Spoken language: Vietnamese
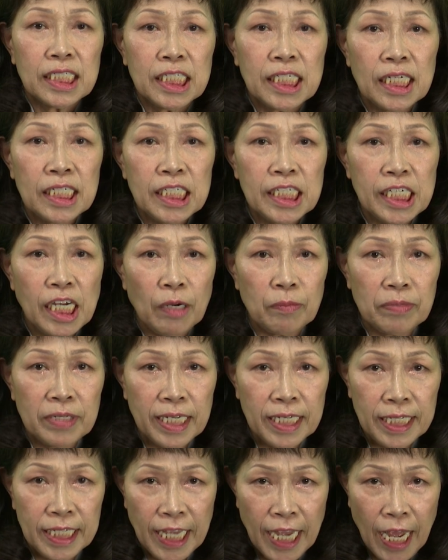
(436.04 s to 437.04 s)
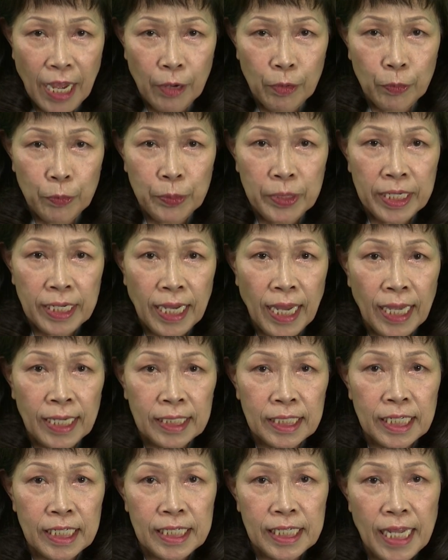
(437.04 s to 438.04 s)
Trân trọng kính chào quý
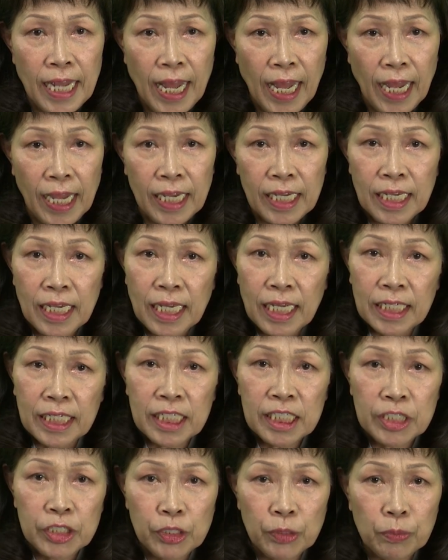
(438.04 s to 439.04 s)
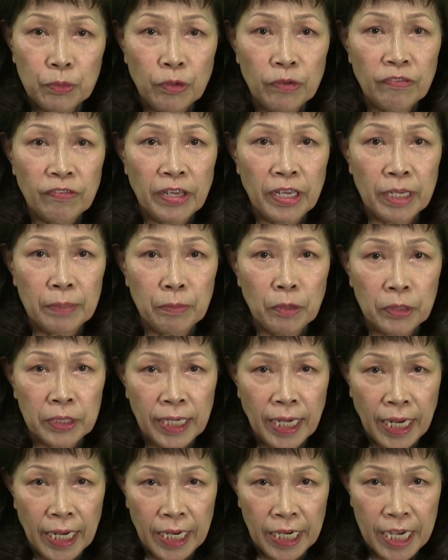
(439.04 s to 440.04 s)
khán thính giả, kính chúc quý vị một
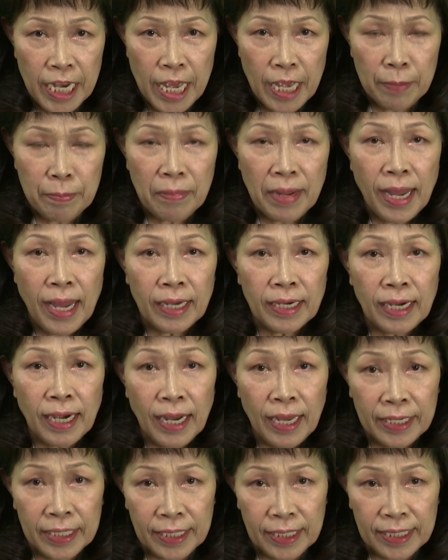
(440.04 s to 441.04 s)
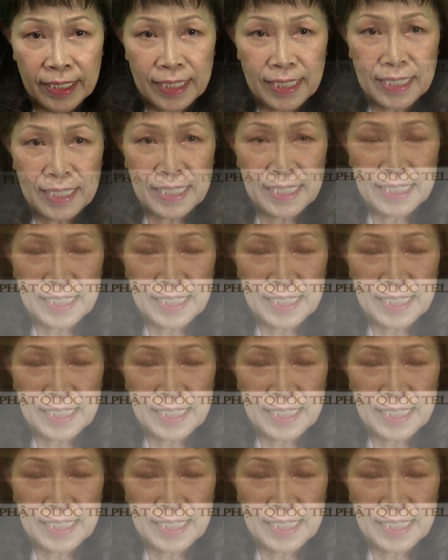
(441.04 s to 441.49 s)
ngày đêm an lành.